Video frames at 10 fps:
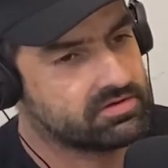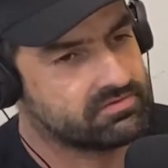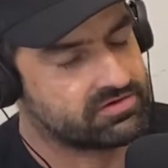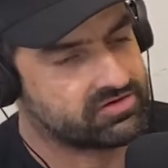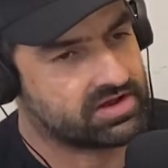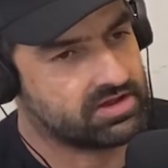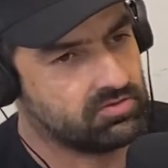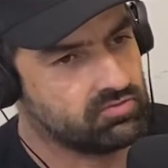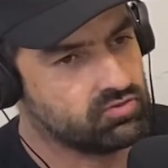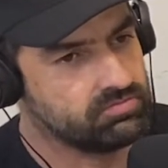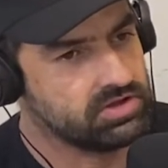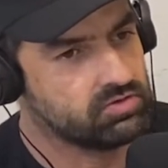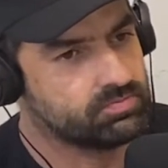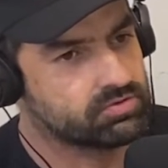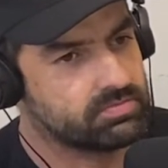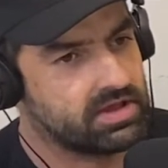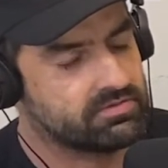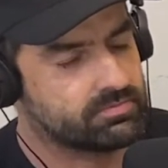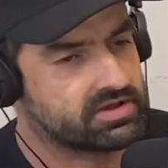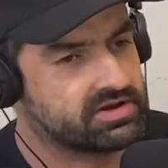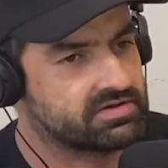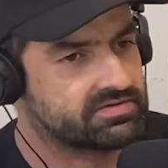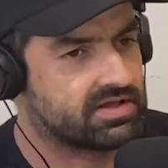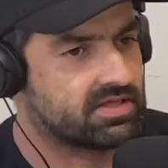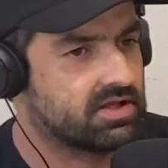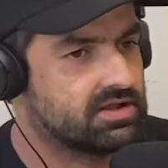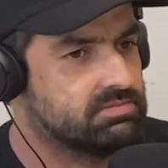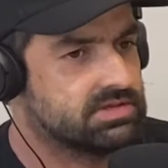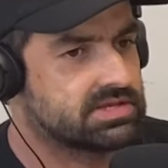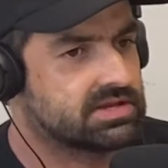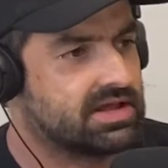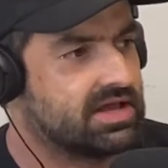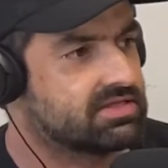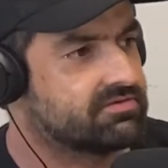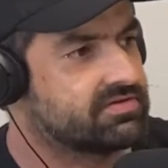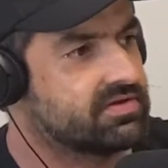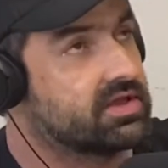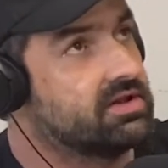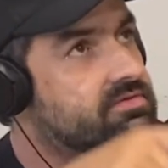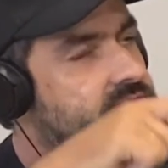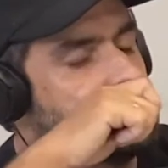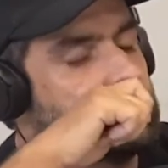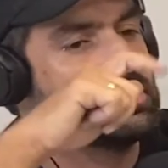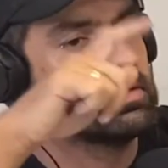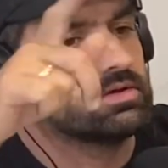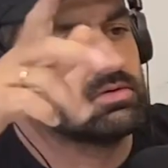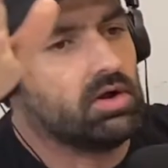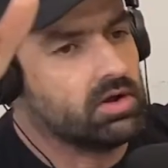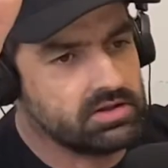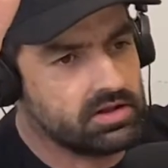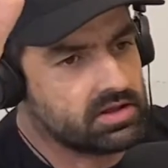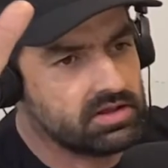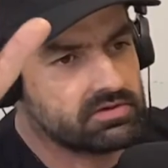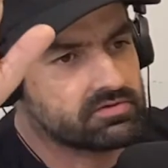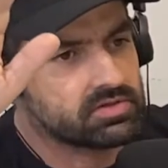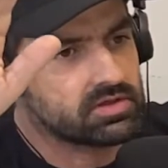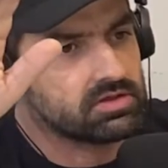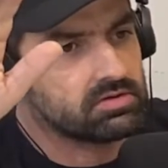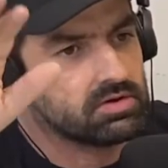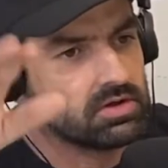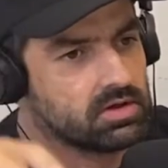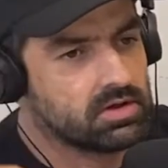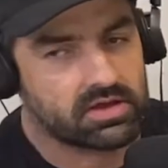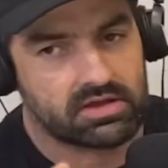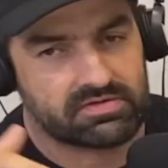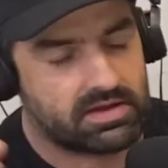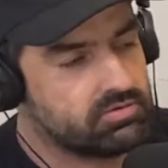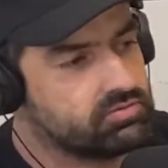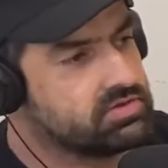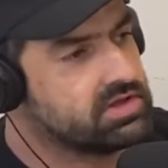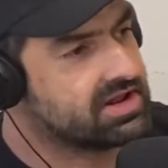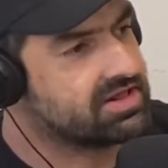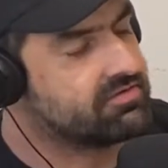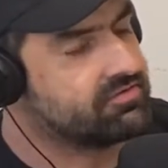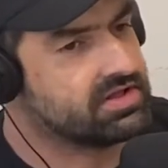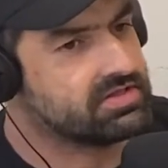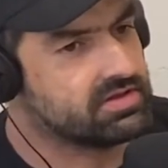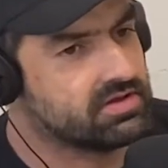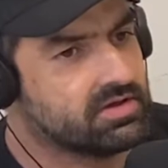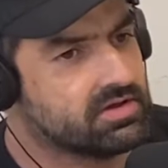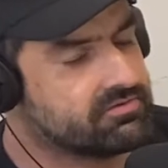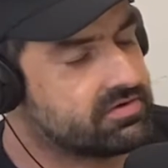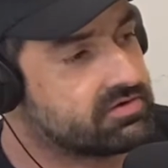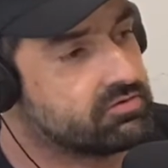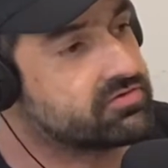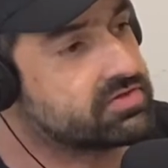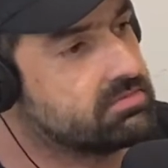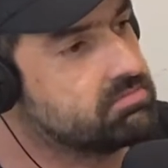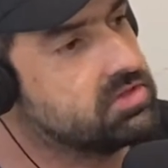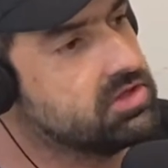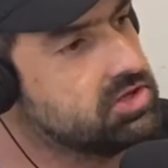Fechar aquilo um domingo por mês para a criançada andar de bicicleta, fazer aqueles. Igual aqui na 15, entendeu? Uhum. Quem sabe um dia lá ah, na frente sim. fazer um stamp